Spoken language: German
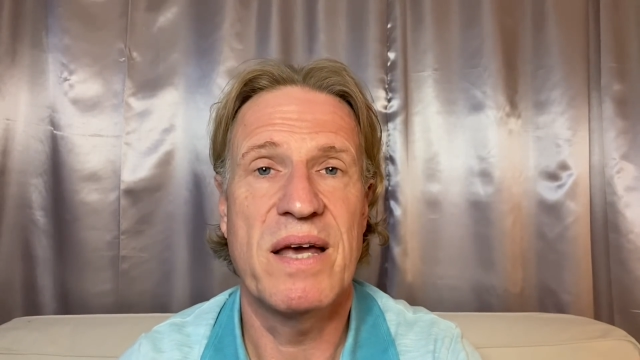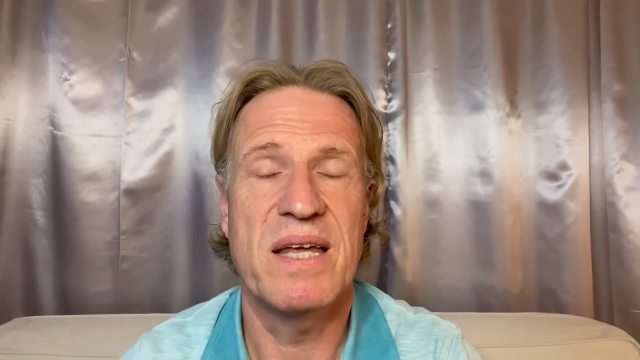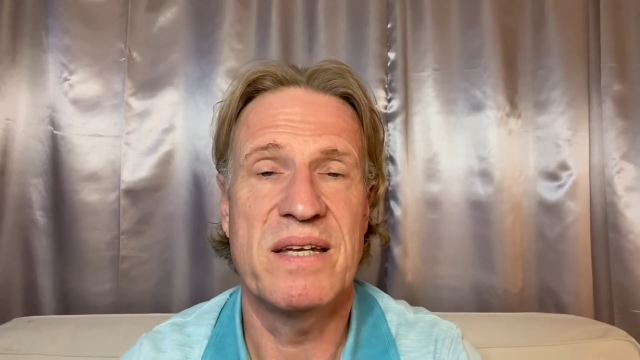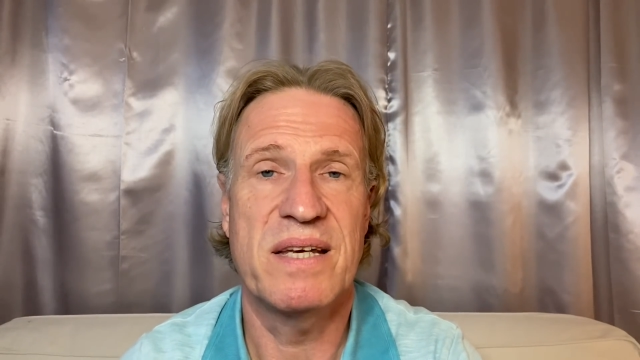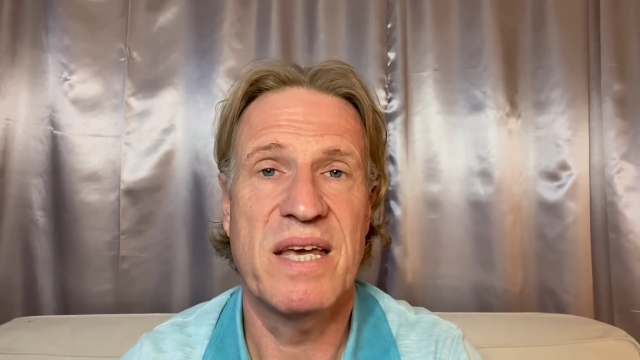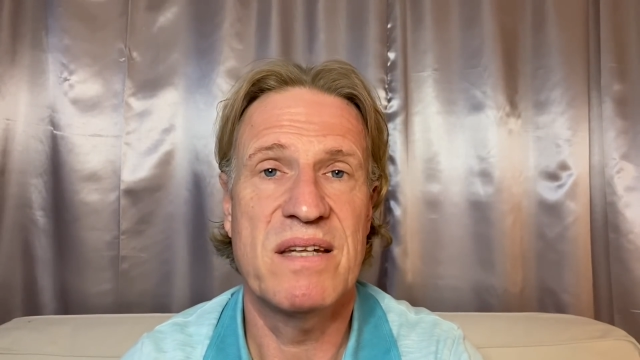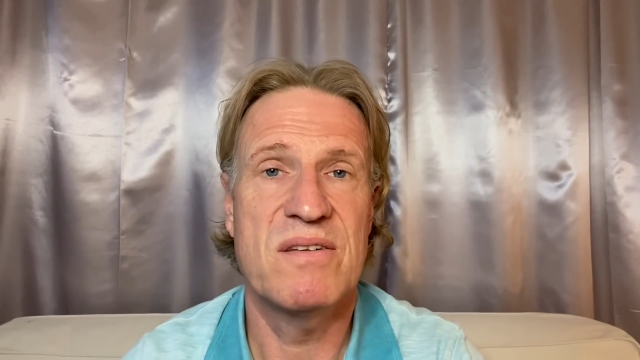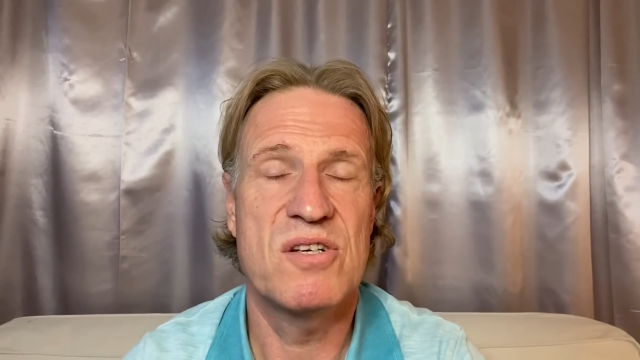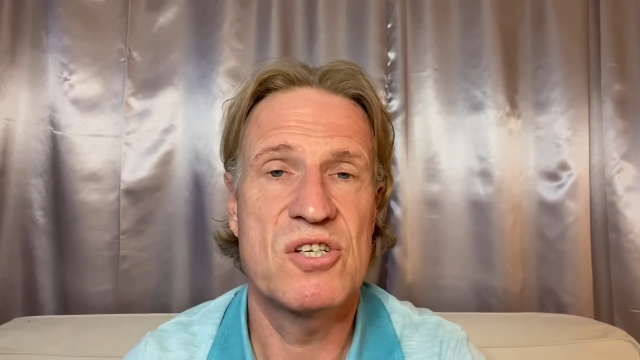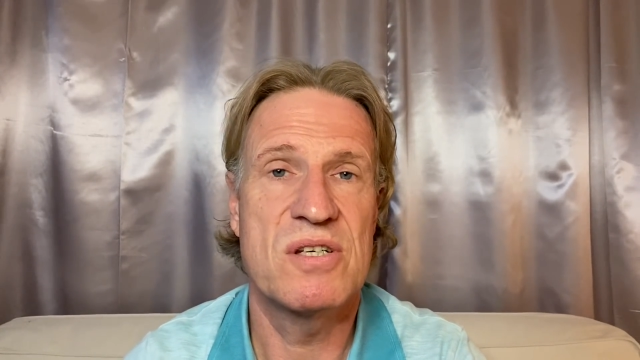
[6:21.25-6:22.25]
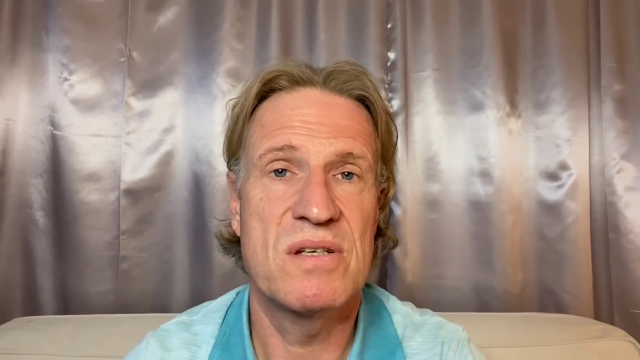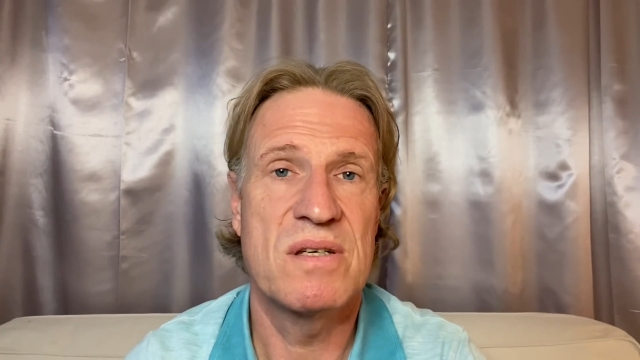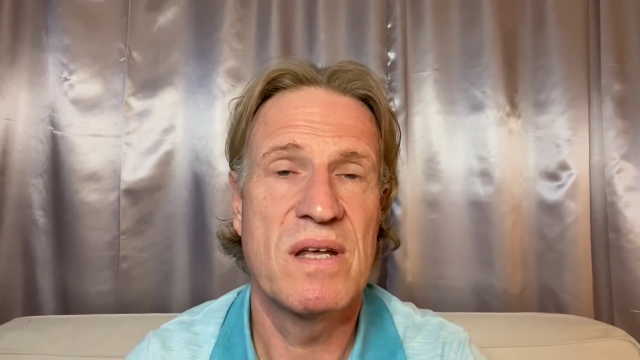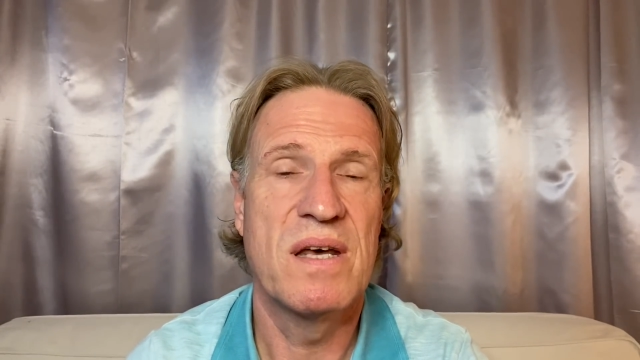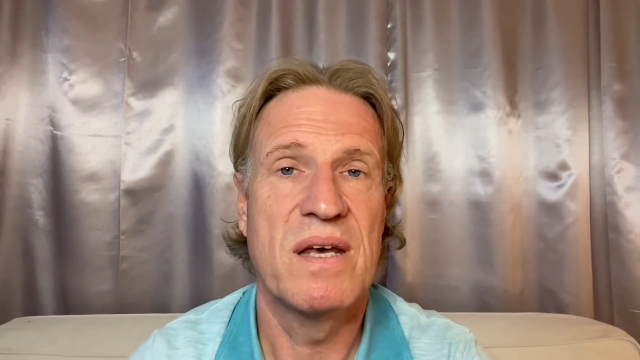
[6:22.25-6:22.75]
energetischen
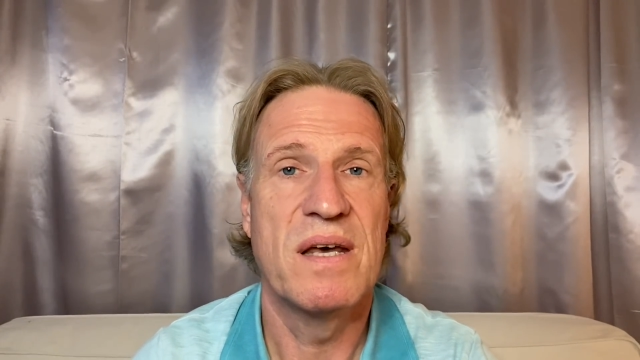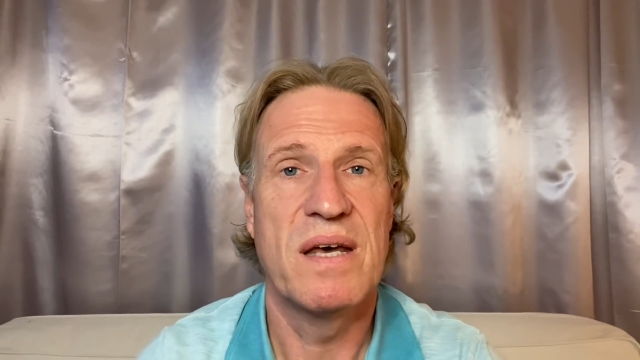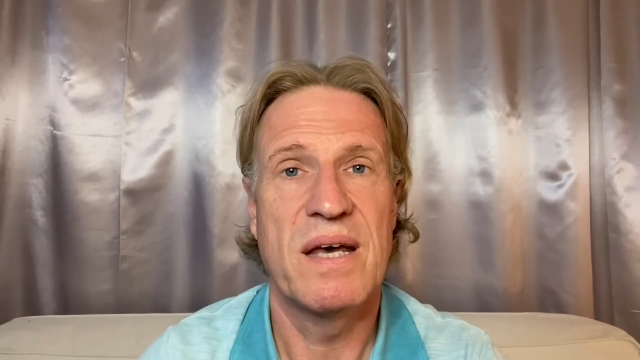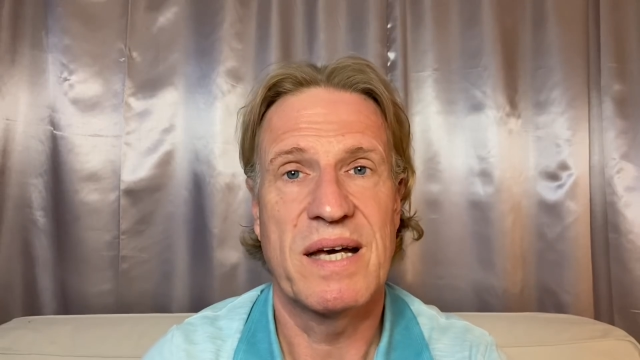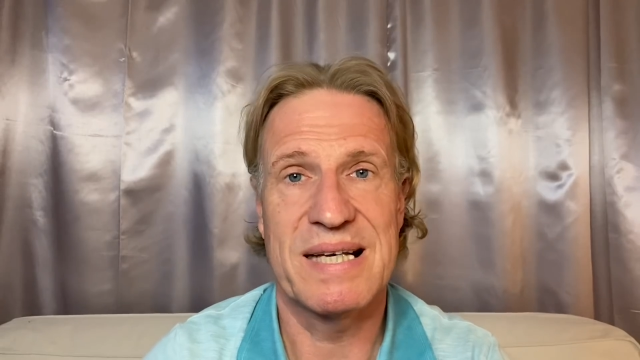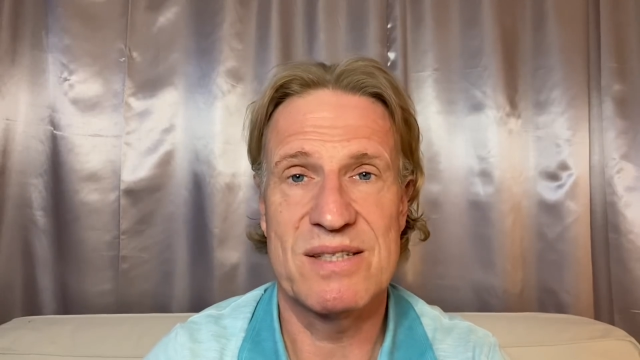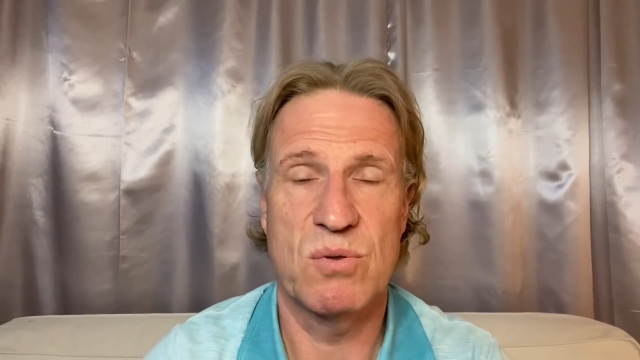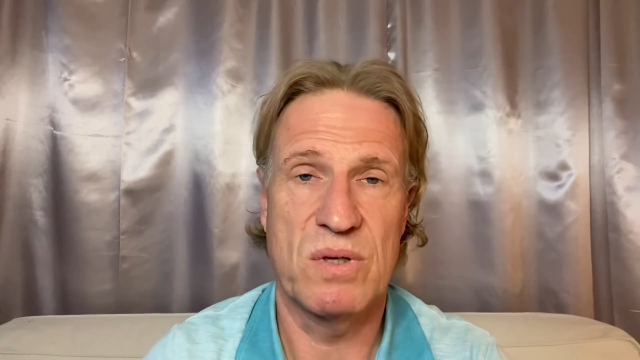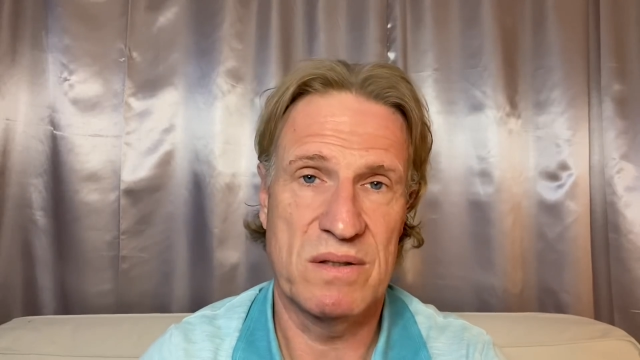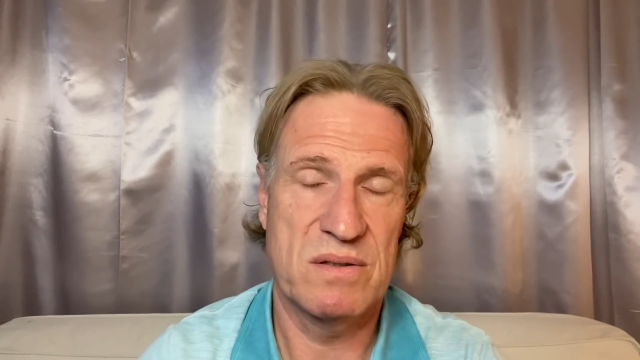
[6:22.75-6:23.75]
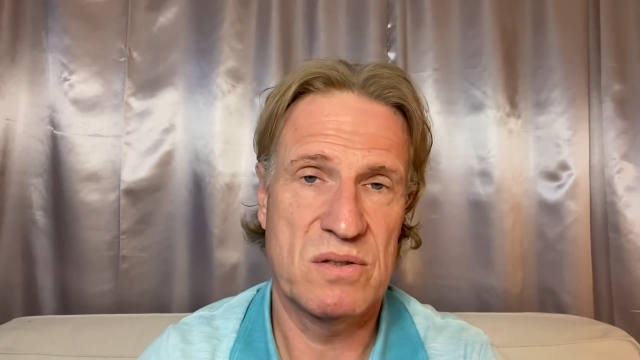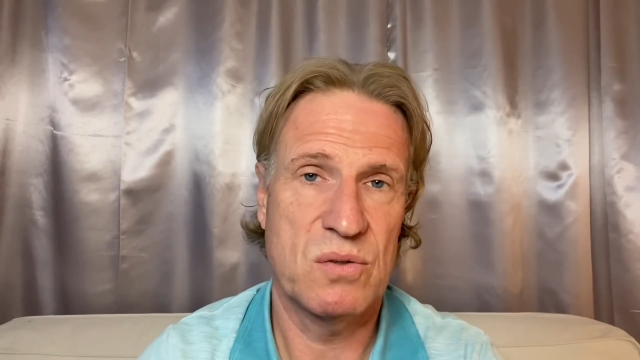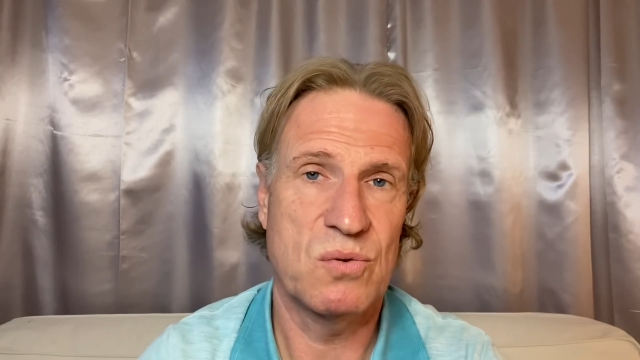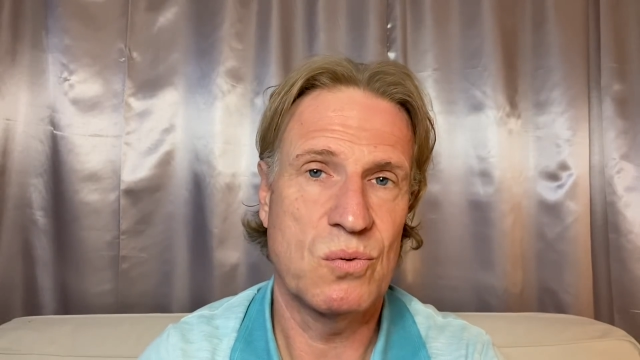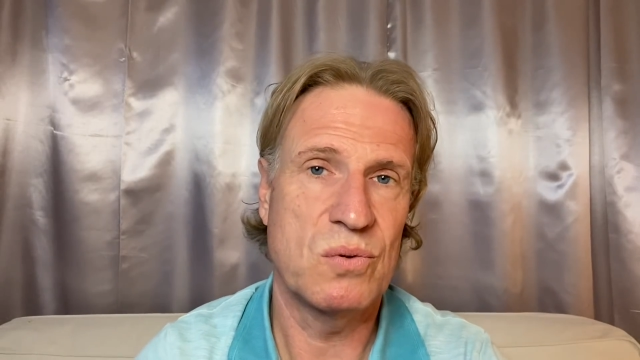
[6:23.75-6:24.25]
Resonanz zu tun.